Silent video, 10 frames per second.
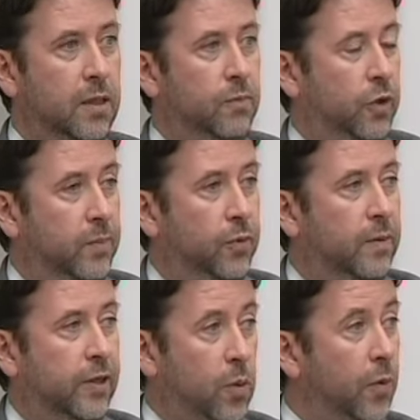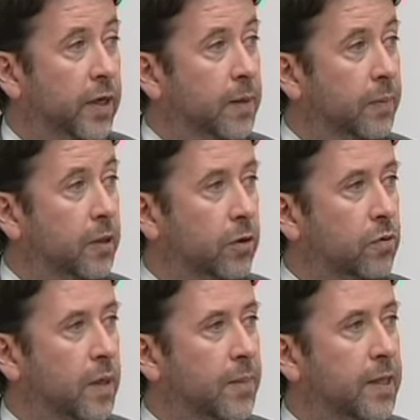por ejemplo, Barrios por el Empleo, que es
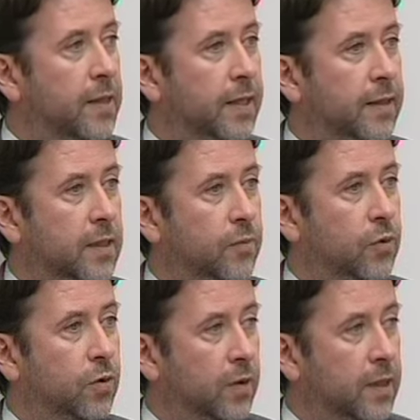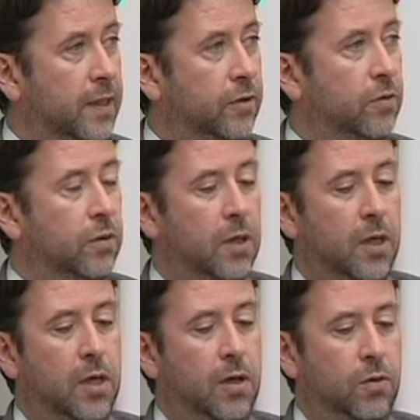una medida que estamos coordinando
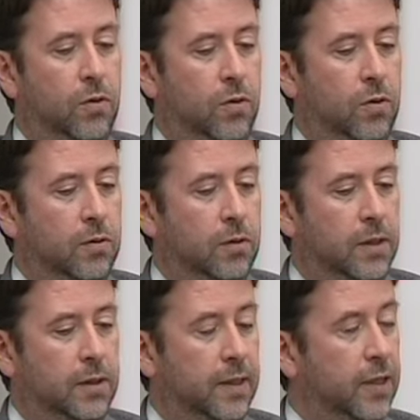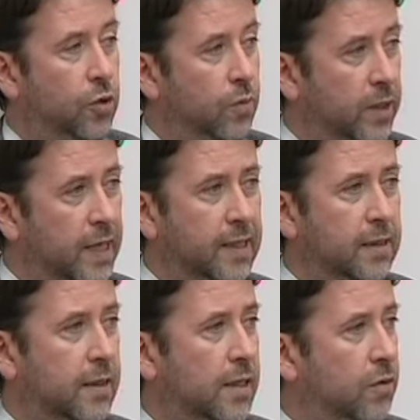con entidades como
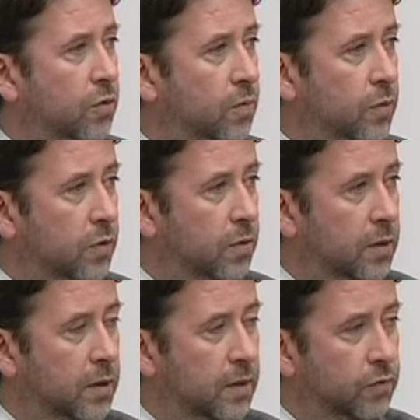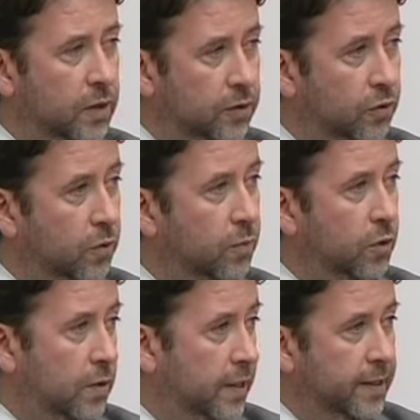Cáritas, como eh, la Fundación Don
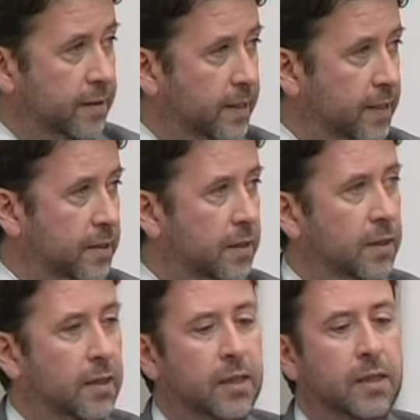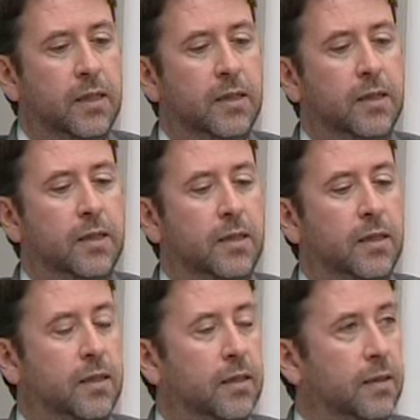Bosco aquí en el Valle,
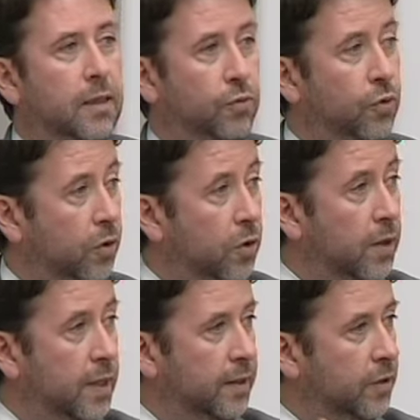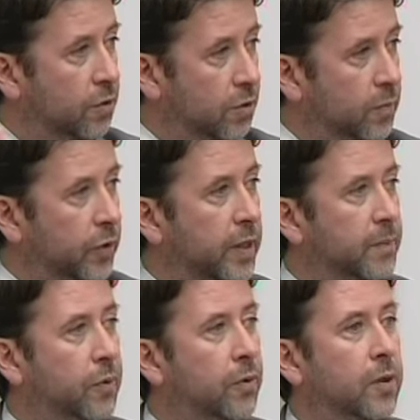eh, la Cruz Roja, NICO, por
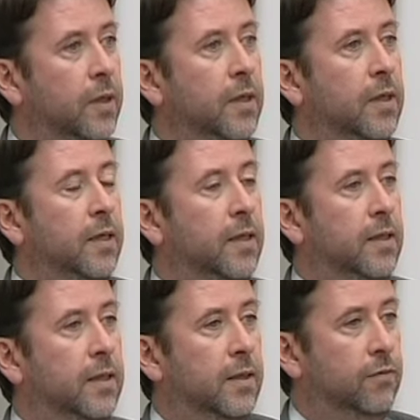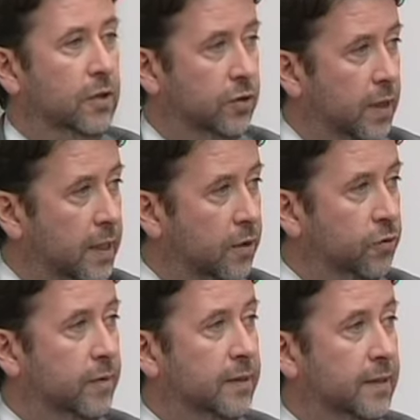ejemplo, eh, la Fundación General de la
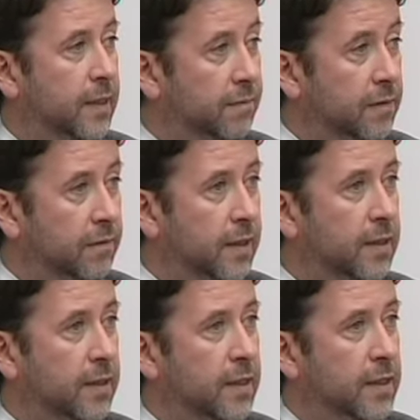Universidad, FIFEDE.